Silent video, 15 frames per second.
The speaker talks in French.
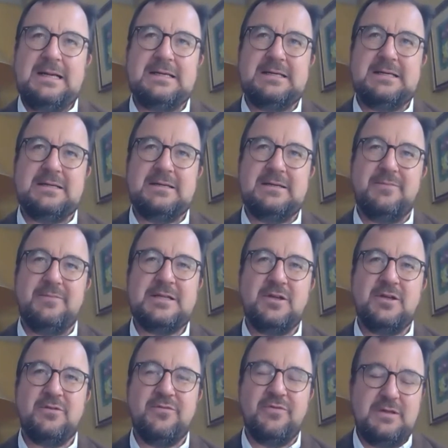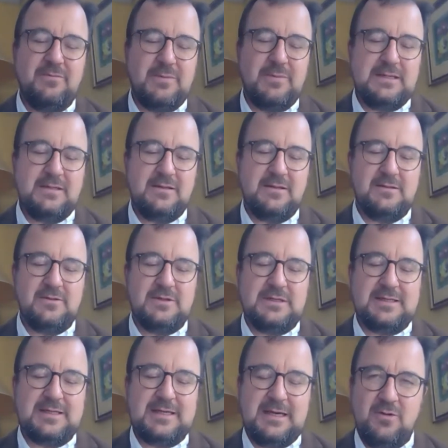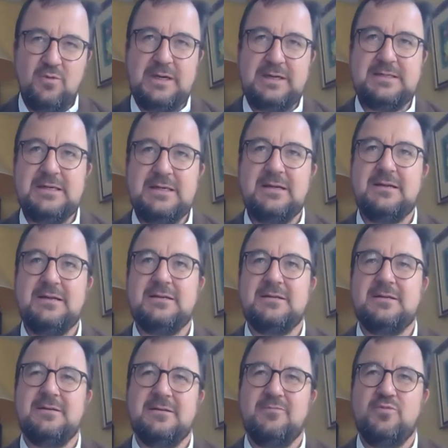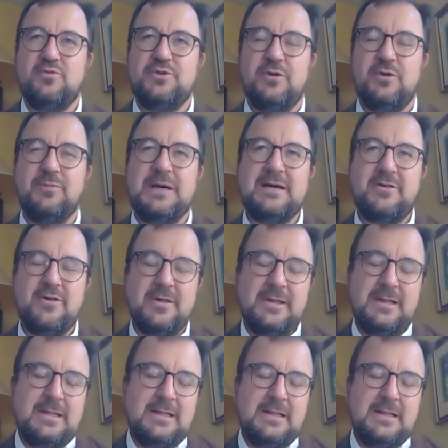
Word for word: Milton Friedman, dans un très long article, plusieurs pages,